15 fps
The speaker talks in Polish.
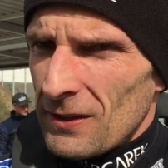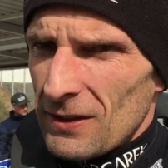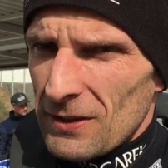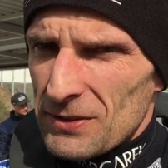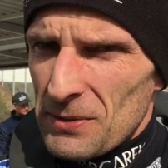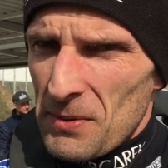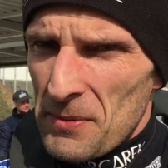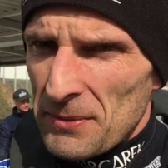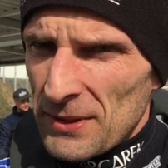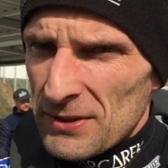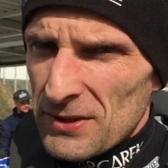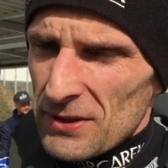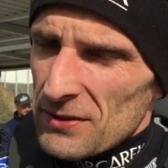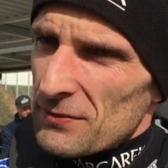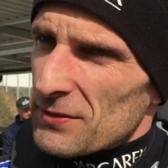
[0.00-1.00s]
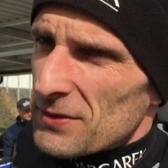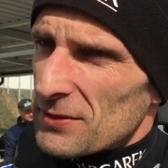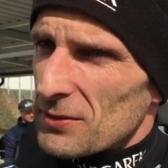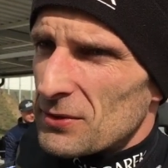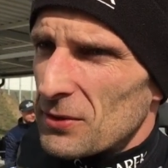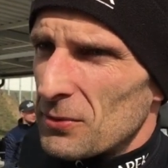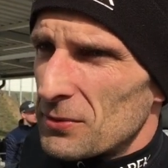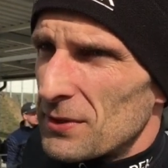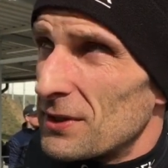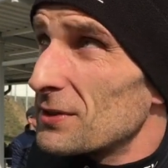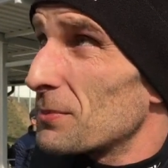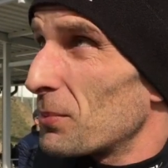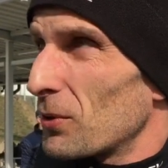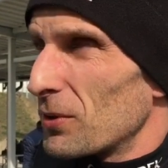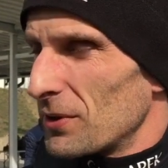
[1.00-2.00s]
także miejmy nadzieję, że wszystko się uda,
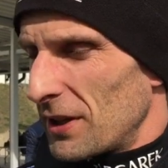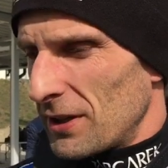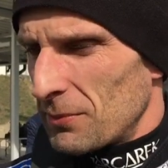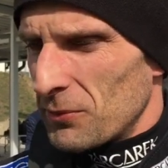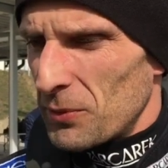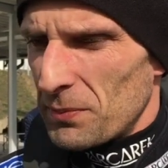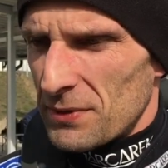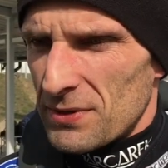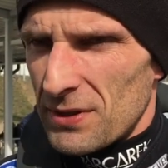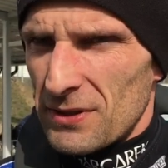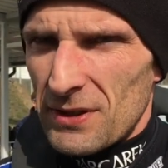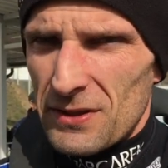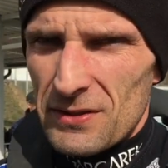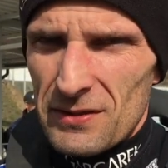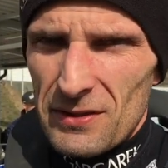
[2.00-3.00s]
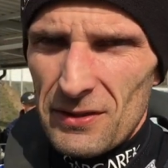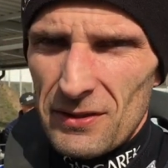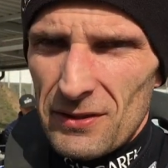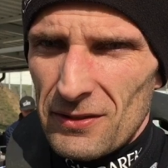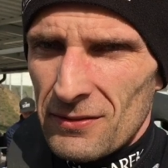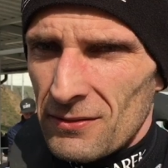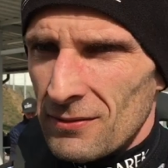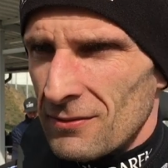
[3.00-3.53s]
że pogoda nam dopisze też i